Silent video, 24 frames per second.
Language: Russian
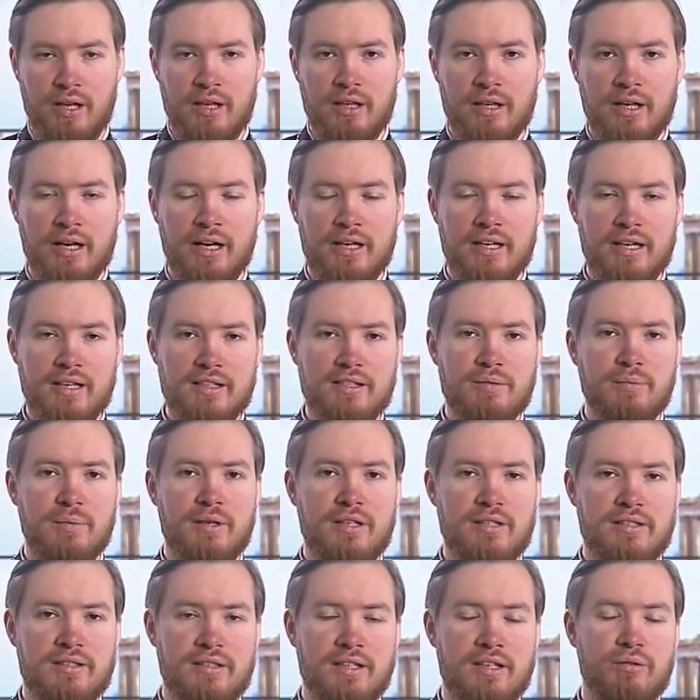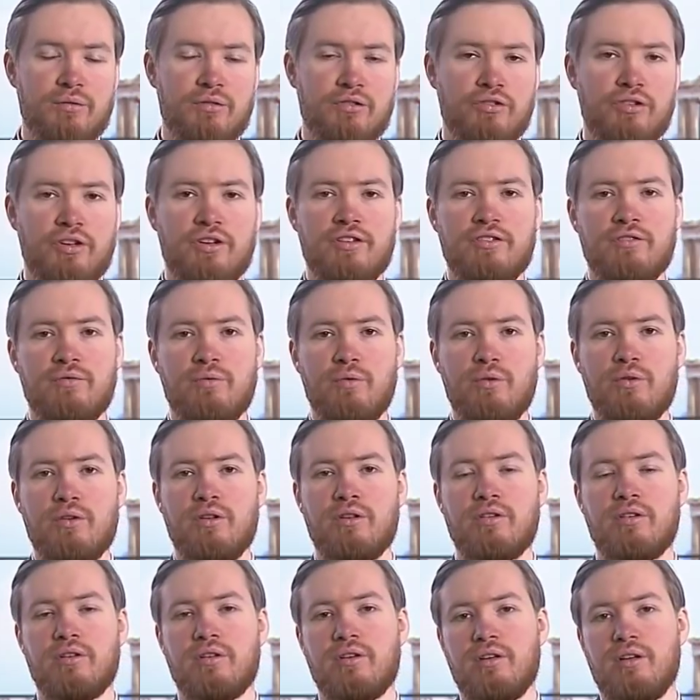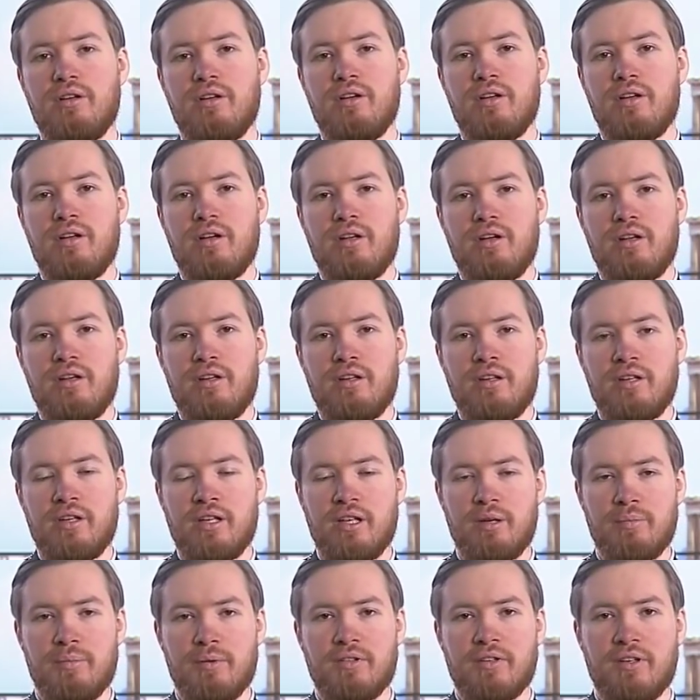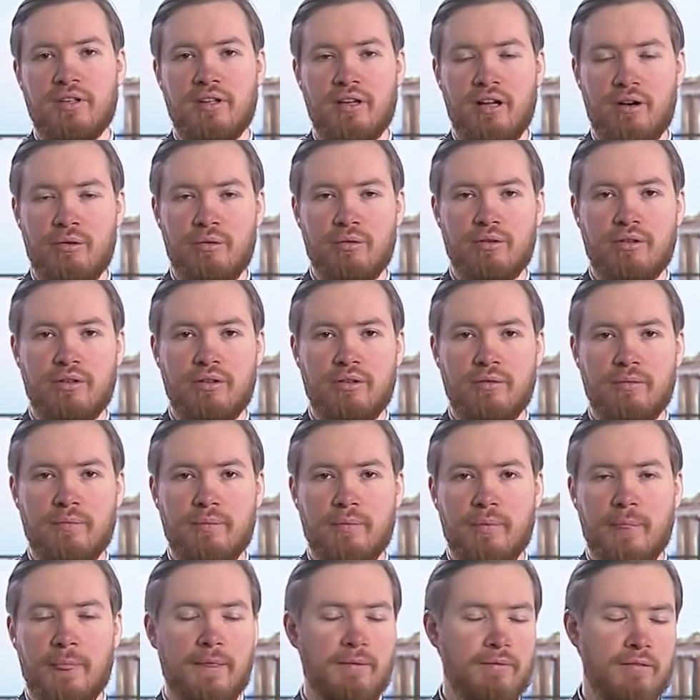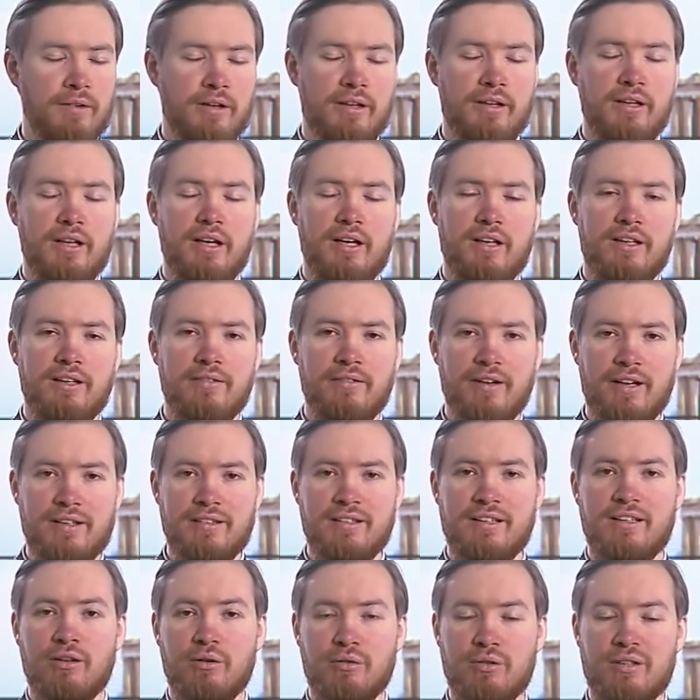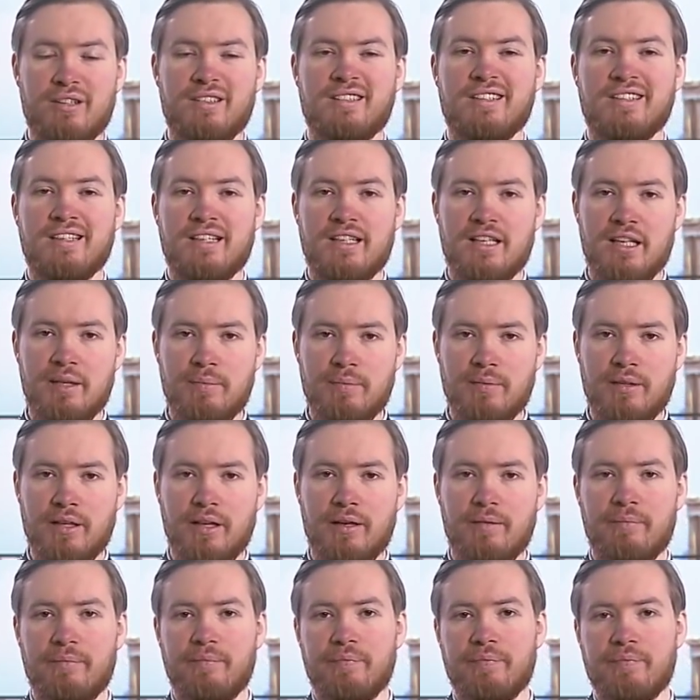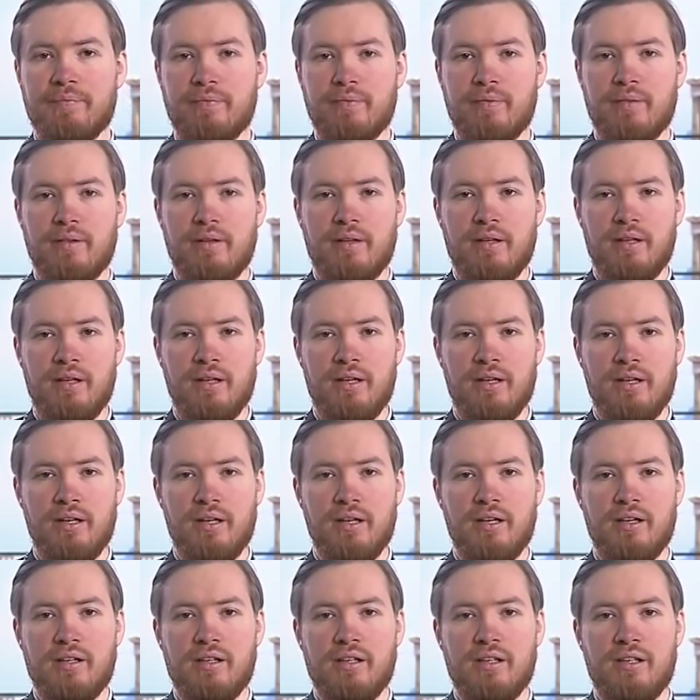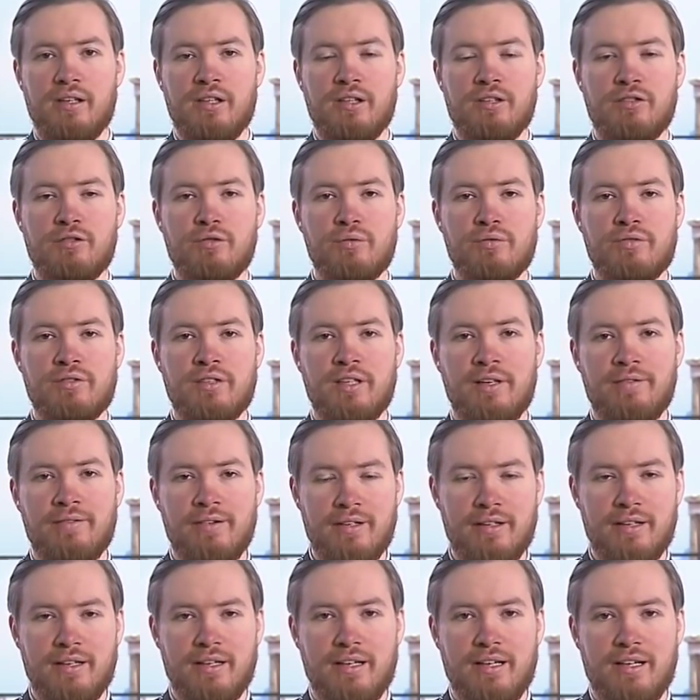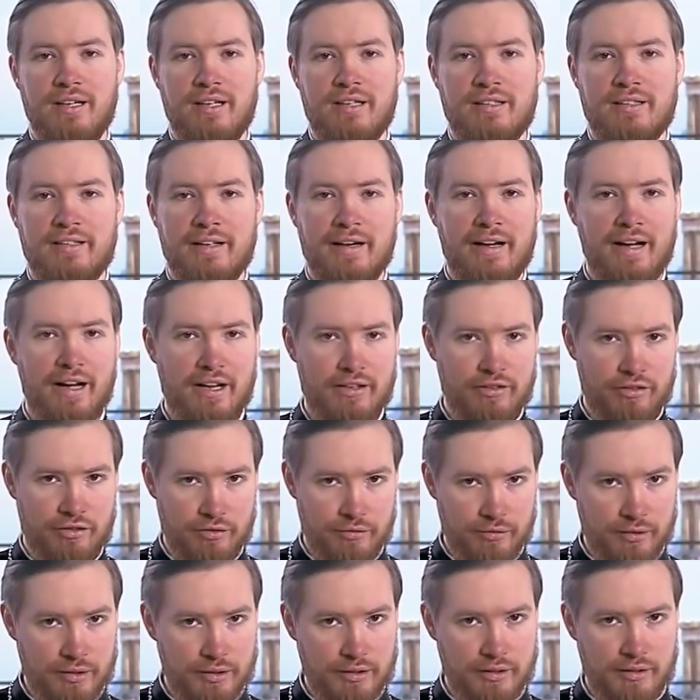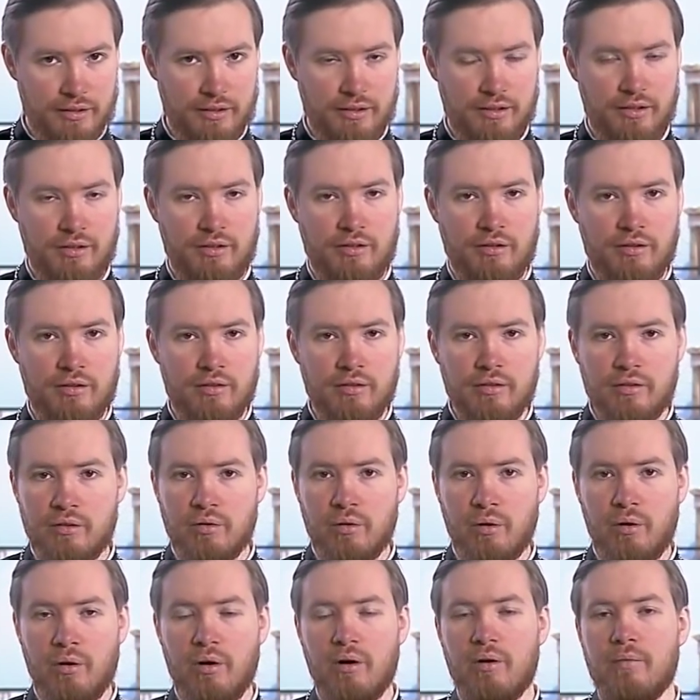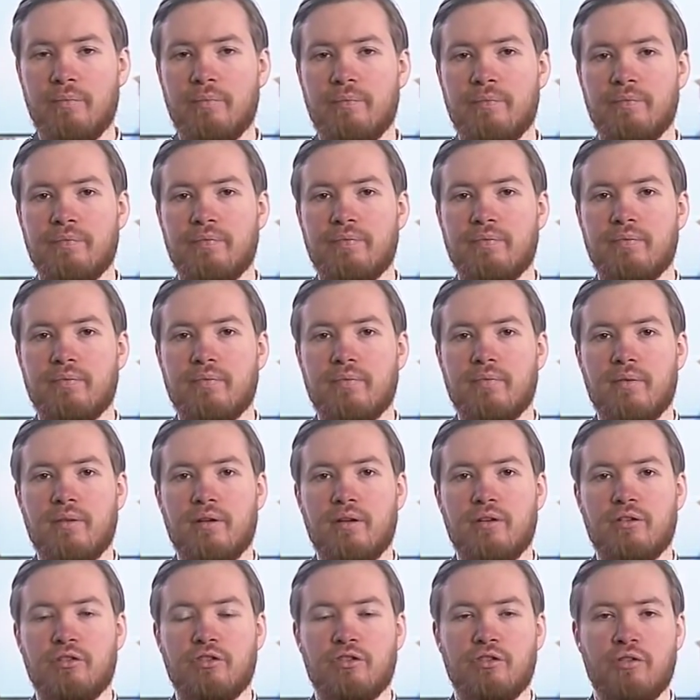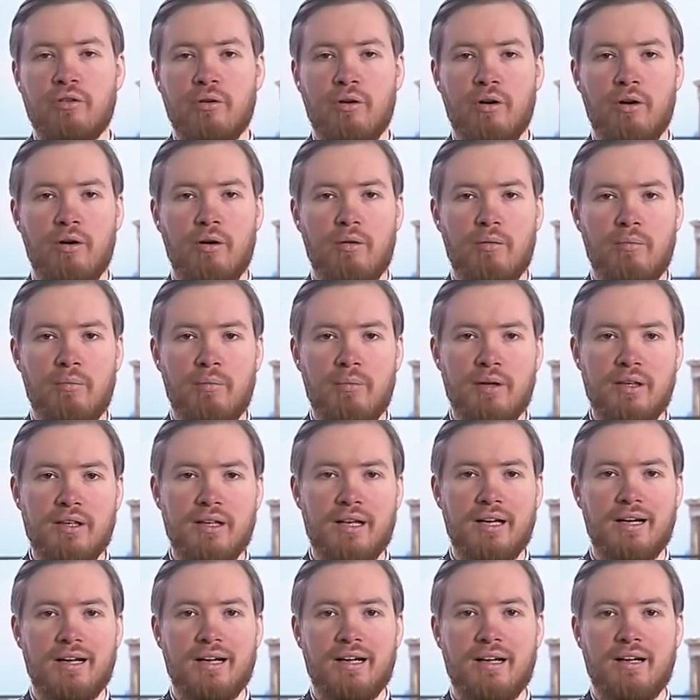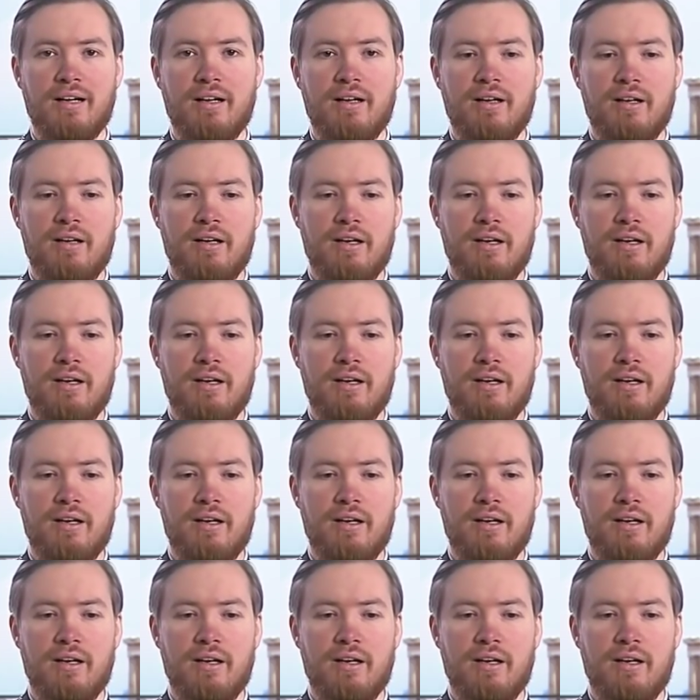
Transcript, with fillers: И, наконец, Моисей уже изводит египетский народ, вернее, еврейский народ из Египта – и Иисус Новин заканчивает то, что было